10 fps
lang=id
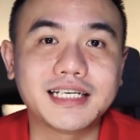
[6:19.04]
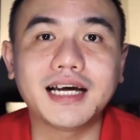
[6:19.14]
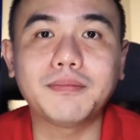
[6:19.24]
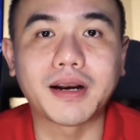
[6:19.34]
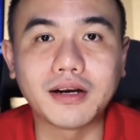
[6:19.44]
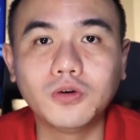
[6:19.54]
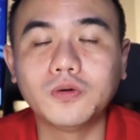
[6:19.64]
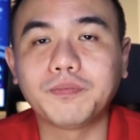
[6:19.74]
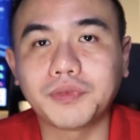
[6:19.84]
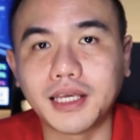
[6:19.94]
saja
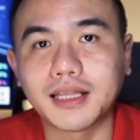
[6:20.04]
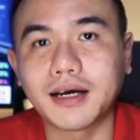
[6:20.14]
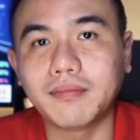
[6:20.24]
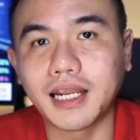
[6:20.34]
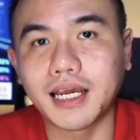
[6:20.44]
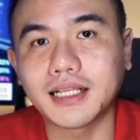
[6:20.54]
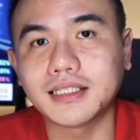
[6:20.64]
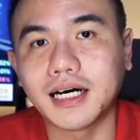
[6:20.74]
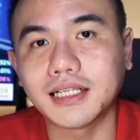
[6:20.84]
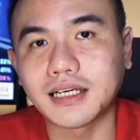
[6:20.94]
perlu kita
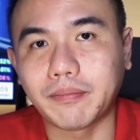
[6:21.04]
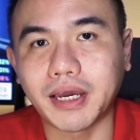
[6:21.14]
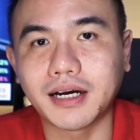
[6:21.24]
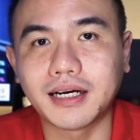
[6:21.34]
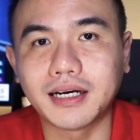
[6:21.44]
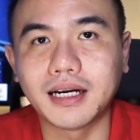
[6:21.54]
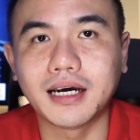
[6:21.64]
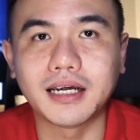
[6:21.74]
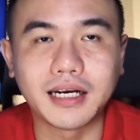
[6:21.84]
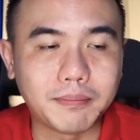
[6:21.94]
melihat jangan sampai
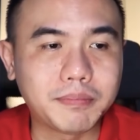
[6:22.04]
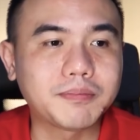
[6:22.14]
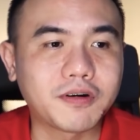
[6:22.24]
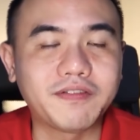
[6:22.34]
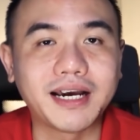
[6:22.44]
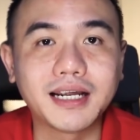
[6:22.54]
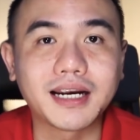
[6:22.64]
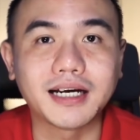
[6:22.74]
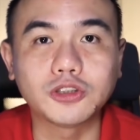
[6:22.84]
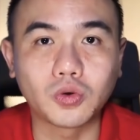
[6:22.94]
uh, dapat provider
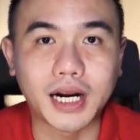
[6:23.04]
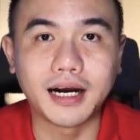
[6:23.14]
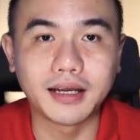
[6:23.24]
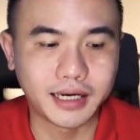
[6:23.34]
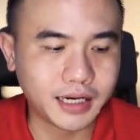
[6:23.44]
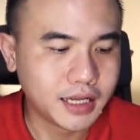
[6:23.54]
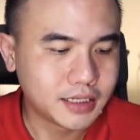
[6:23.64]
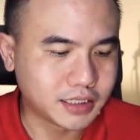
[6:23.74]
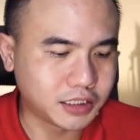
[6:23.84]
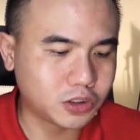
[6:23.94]
yang curang ya.
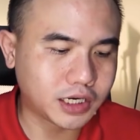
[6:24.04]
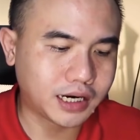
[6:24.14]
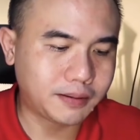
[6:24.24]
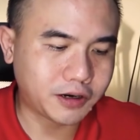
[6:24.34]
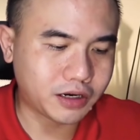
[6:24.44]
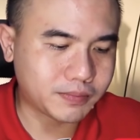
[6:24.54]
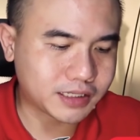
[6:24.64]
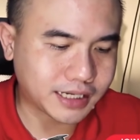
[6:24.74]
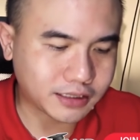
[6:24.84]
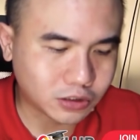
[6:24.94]
Jadi itu adalah poin
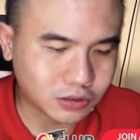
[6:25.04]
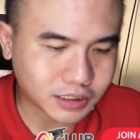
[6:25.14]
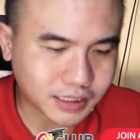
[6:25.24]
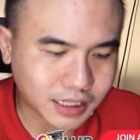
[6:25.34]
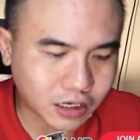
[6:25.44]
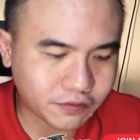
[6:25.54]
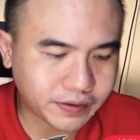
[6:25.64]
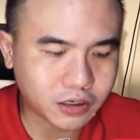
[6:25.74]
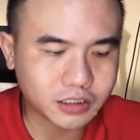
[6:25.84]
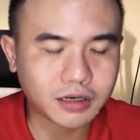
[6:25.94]
nomor satu tentang
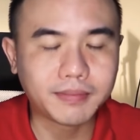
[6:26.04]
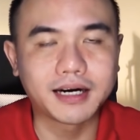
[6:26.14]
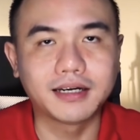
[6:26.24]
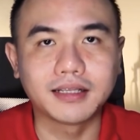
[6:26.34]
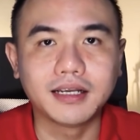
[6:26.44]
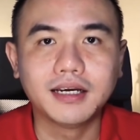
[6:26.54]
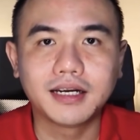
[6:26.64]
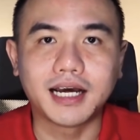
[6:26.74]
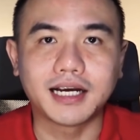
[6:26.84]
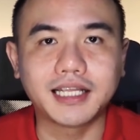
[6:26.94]
over the counter market.
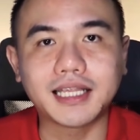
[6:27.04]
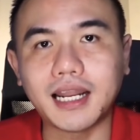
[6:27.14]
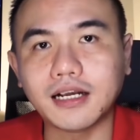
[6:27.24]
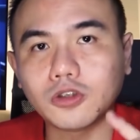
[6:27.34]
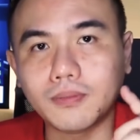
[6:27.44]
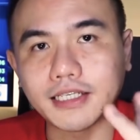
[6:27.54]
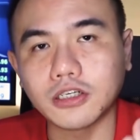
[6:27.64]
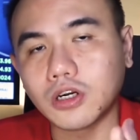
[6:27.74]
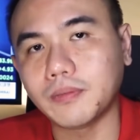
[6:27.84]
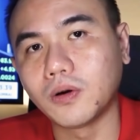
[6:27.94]
Nah kita langsung
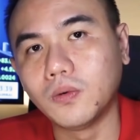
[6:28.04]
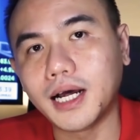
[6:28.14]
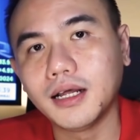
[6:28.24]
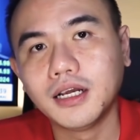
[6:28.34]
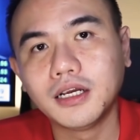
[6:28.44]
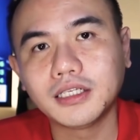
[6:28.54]
masuk ke nomor dua.